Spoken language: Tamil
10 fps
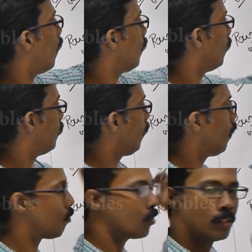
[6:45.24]
அந்த
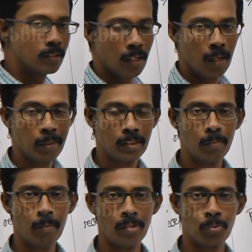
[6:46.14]
சிக்னல்ஸ் வந்து ஐ மீன்
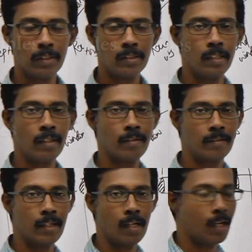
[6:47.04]
ஸ்டிமுலஸ் வந்து சிக்னல்
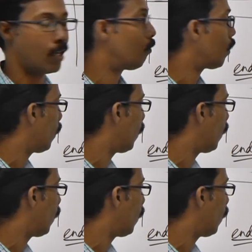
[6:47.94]
சிக்னலாக கன்வெர்ட்